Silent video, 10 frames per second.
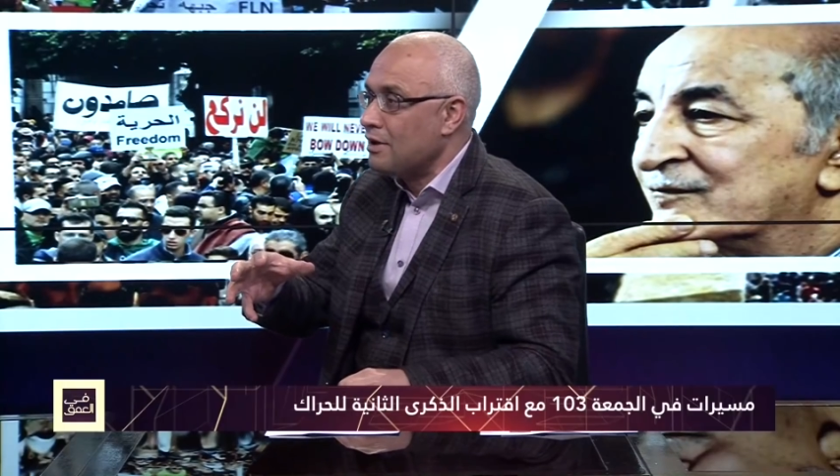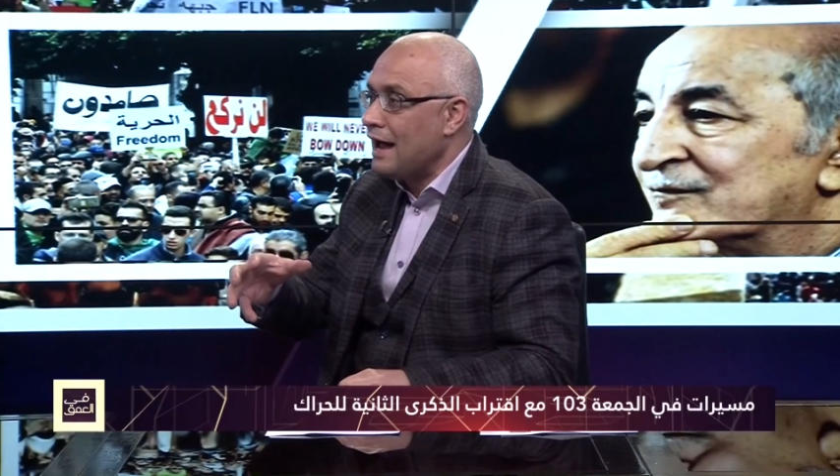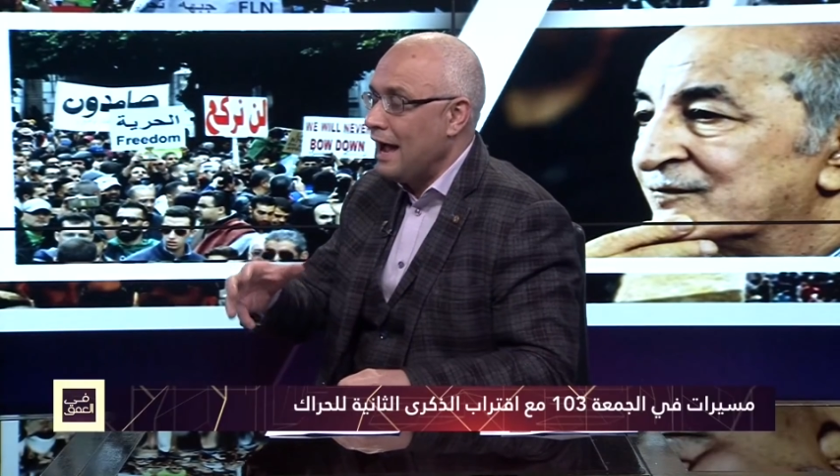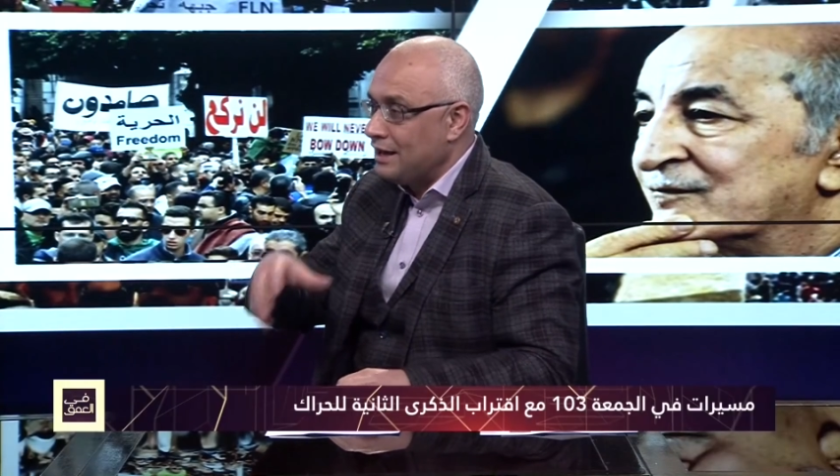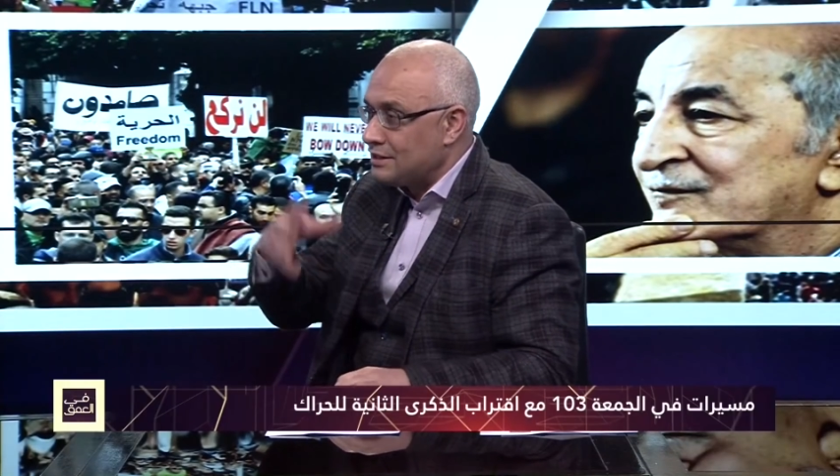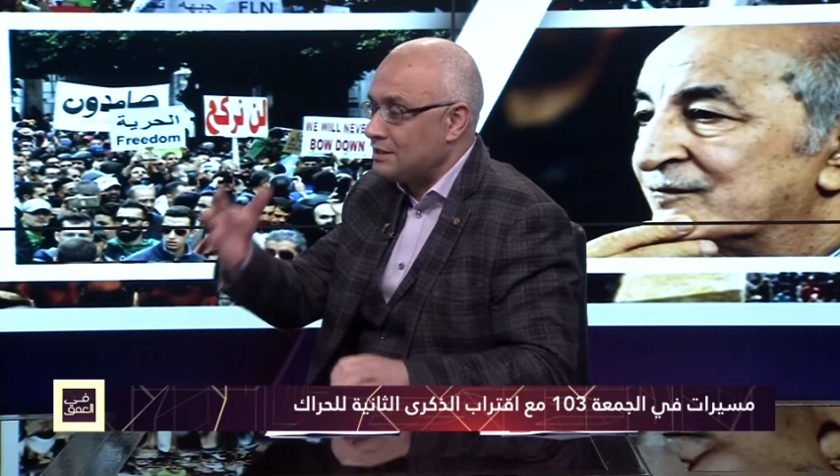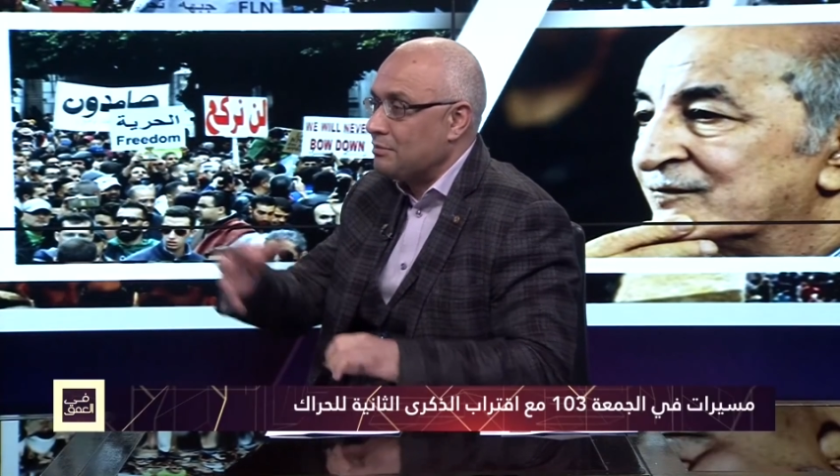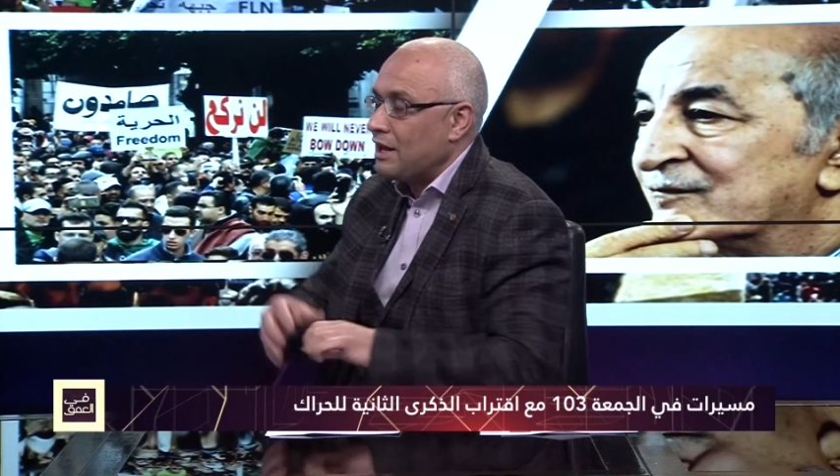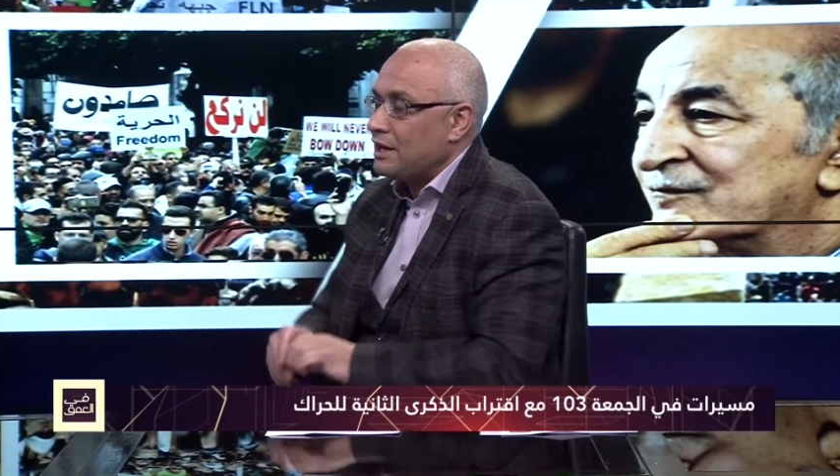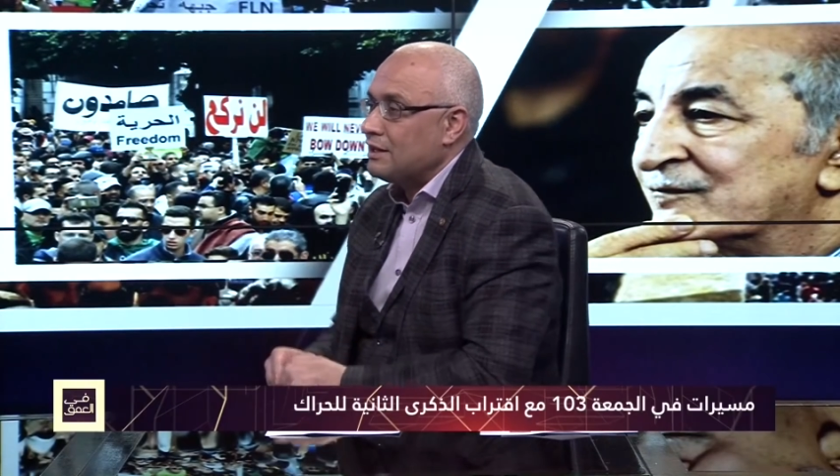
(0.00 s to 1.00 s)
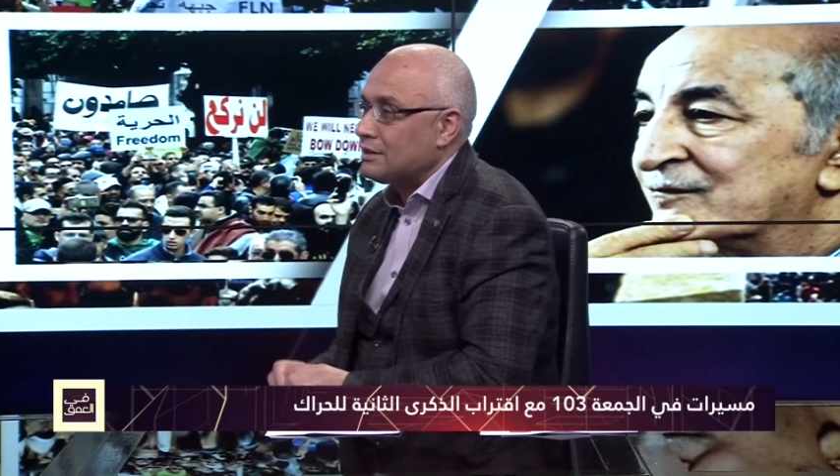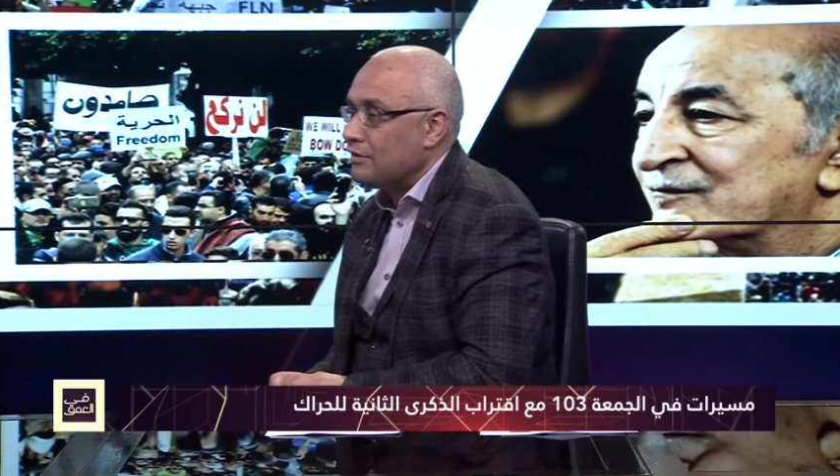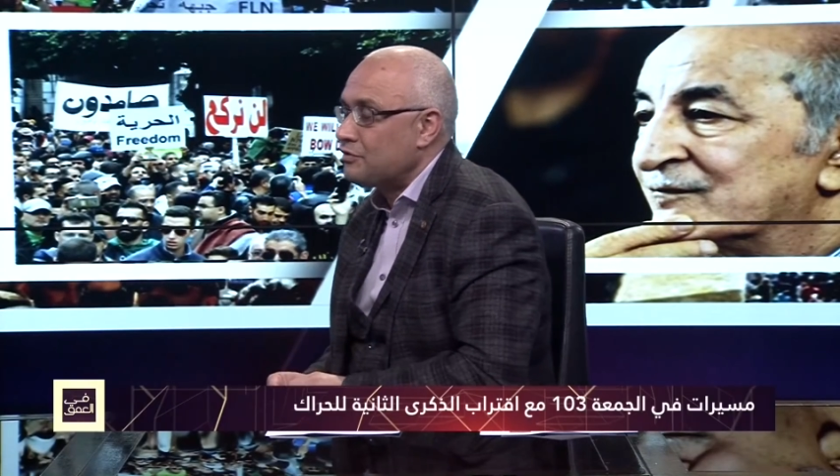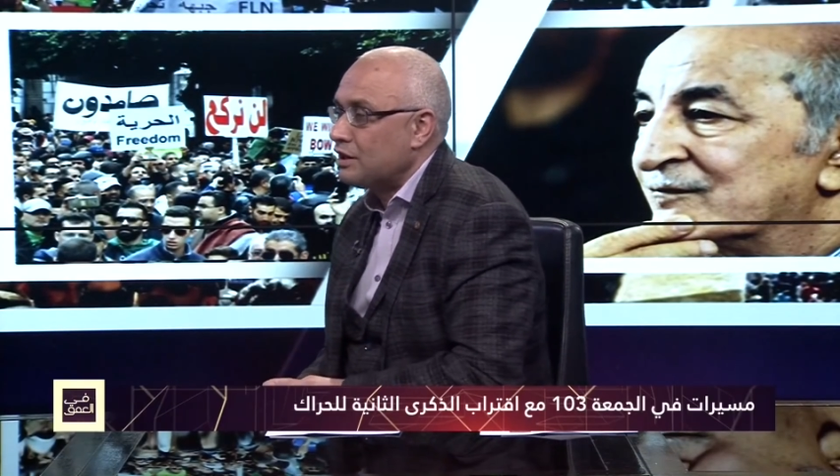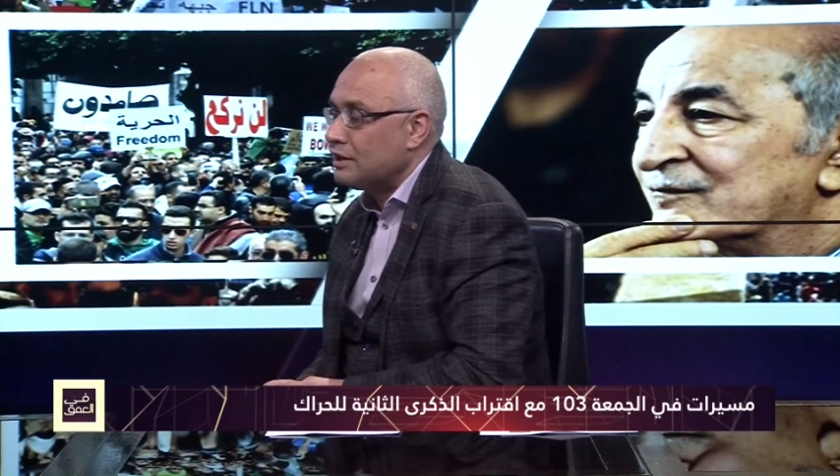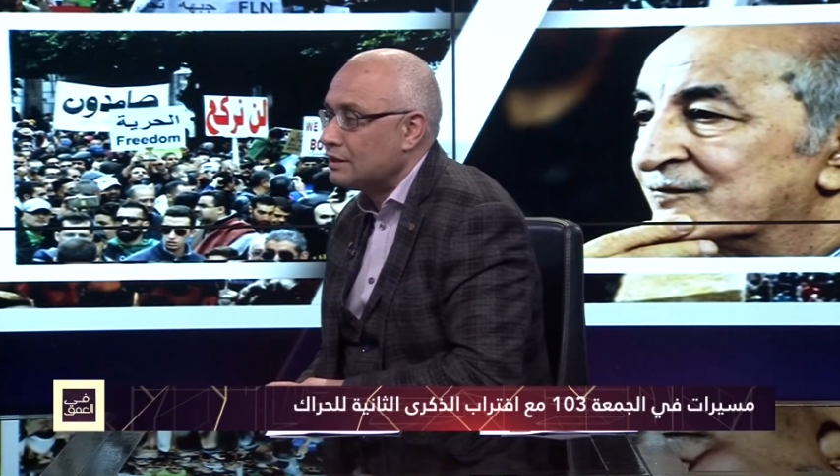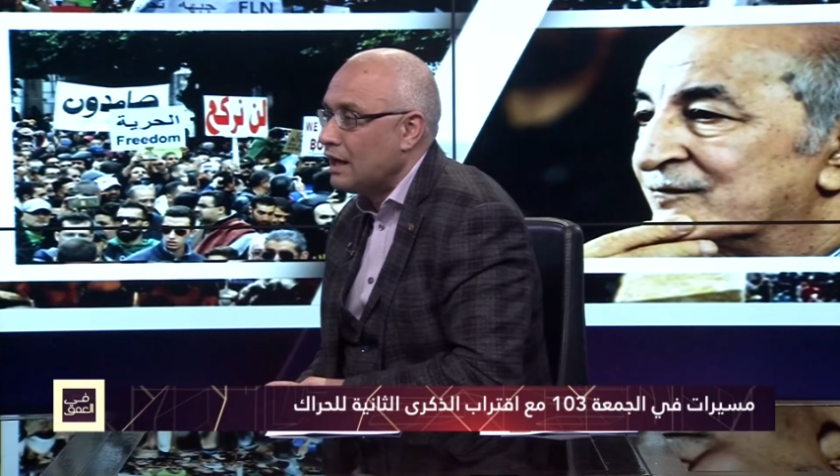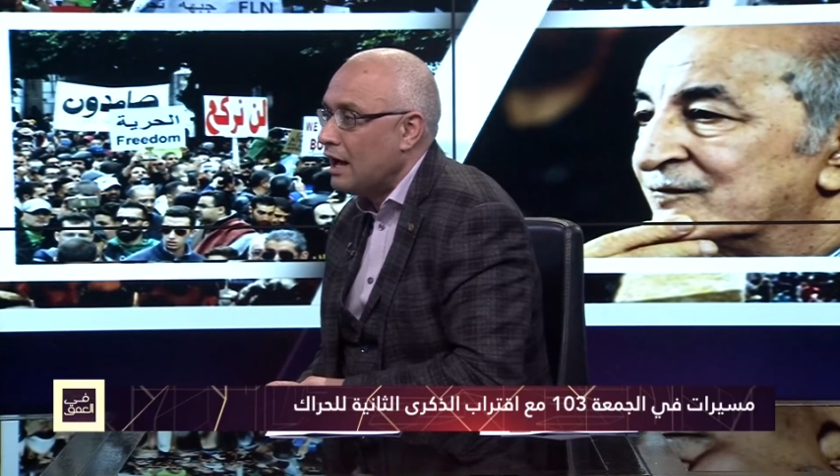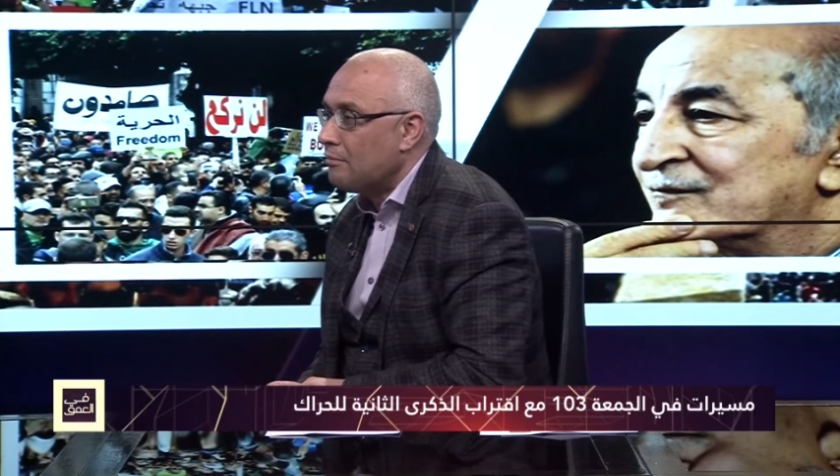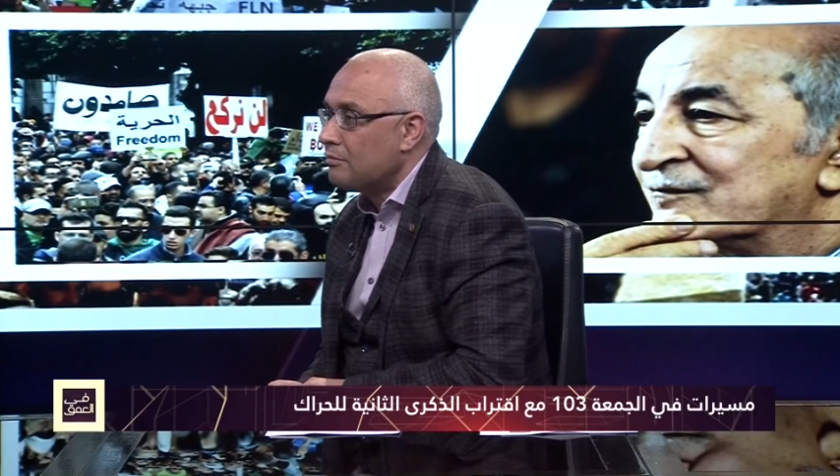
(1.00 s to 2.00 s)
على استمرارية نفس
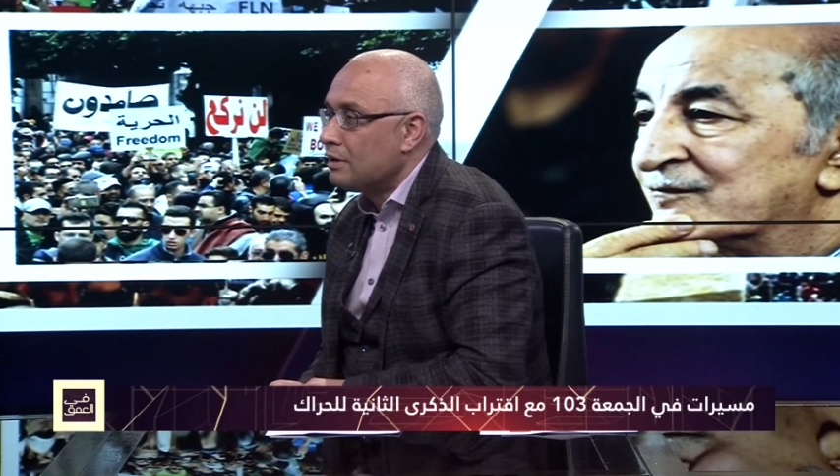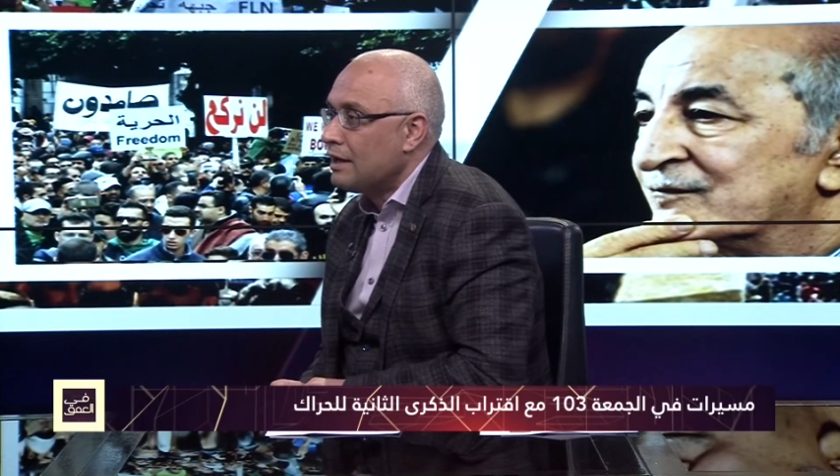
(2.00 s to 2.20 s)
النظام